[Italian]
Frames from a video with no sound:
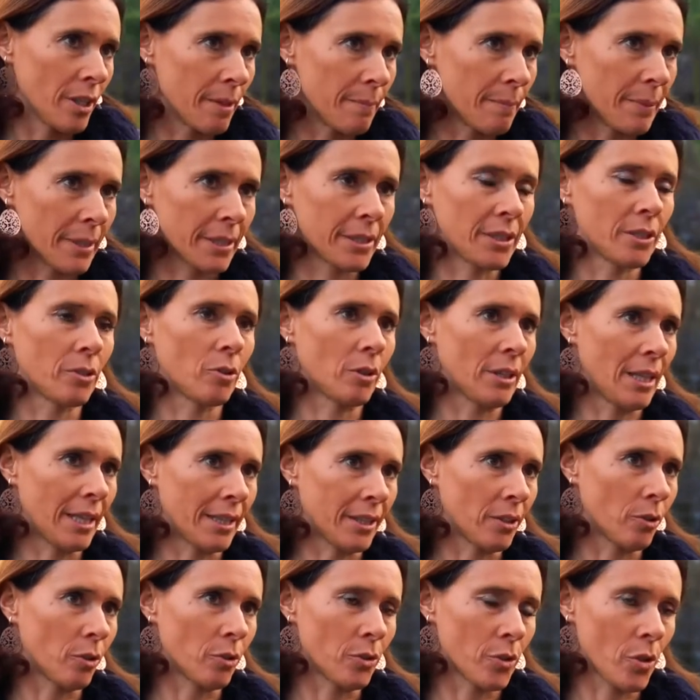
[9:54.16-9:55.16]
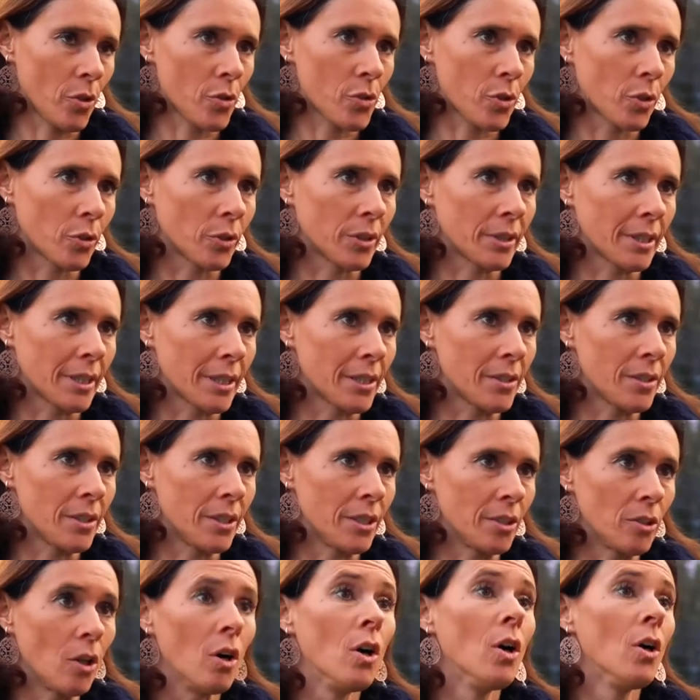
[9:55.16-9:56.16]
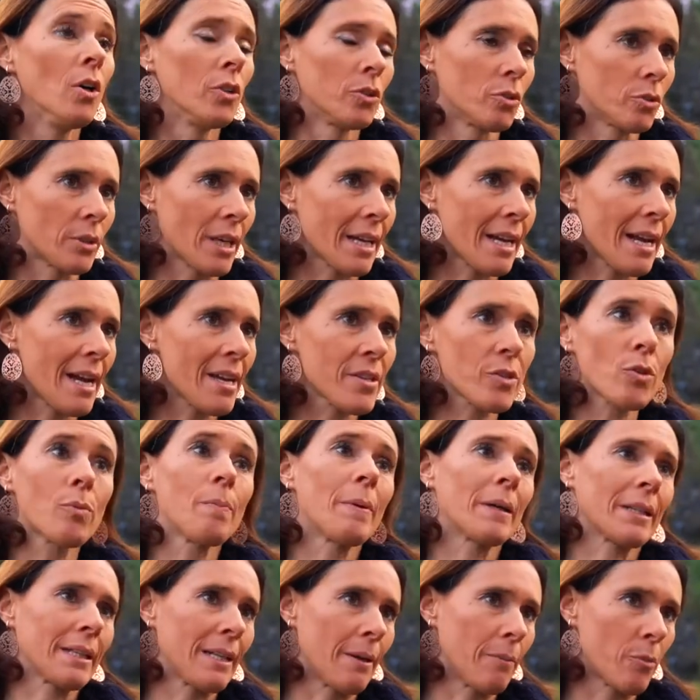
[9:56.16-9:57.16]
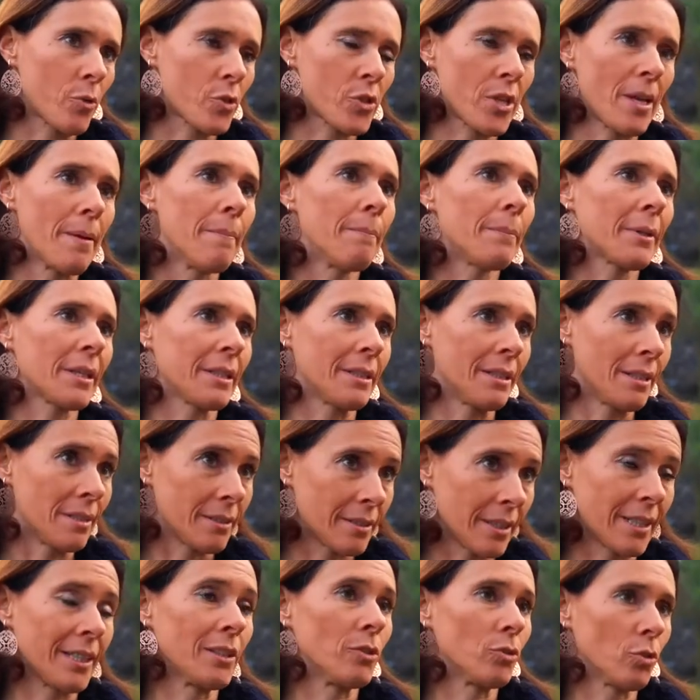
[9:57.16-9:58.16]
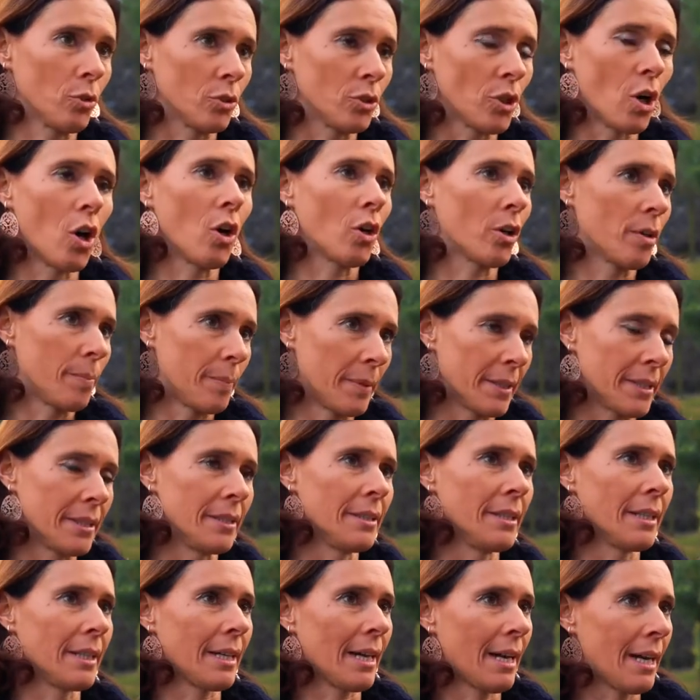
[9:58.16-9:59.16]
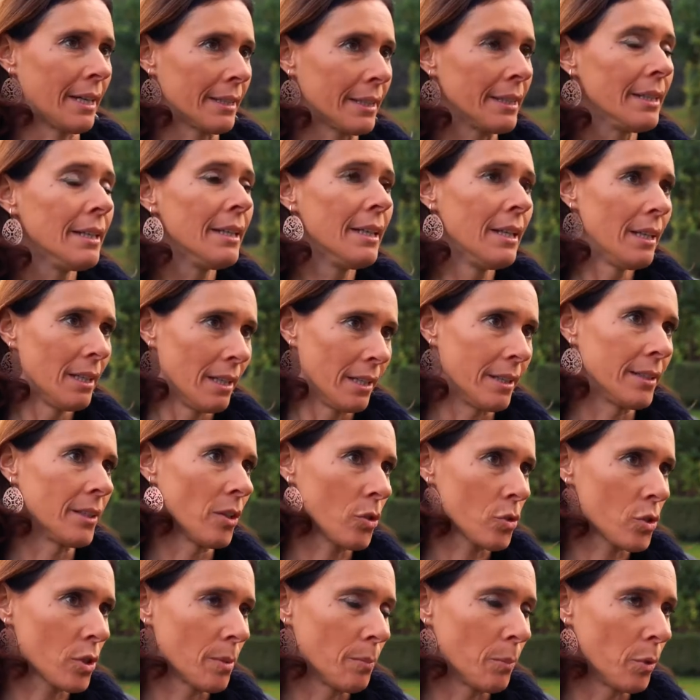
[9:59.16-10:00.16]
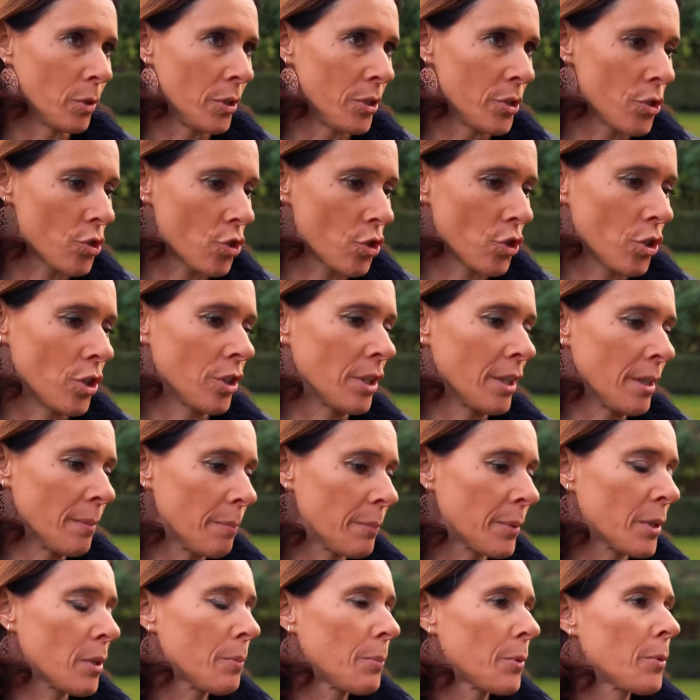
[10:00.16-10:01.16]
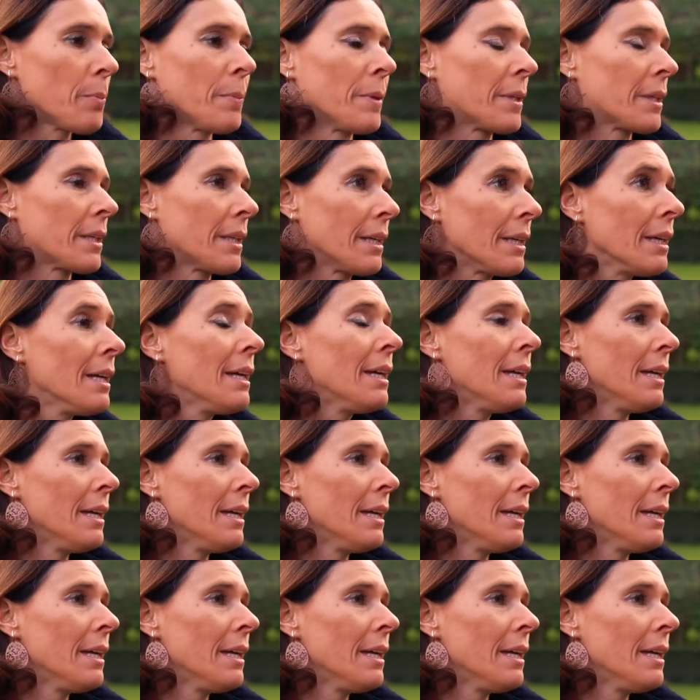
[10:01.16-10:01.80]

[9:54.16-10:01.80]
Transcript: e in particolare col nostro Trentino. Non a caso parliamo sempre di Trento Doc per indicare le nostre bollicine, proprio perché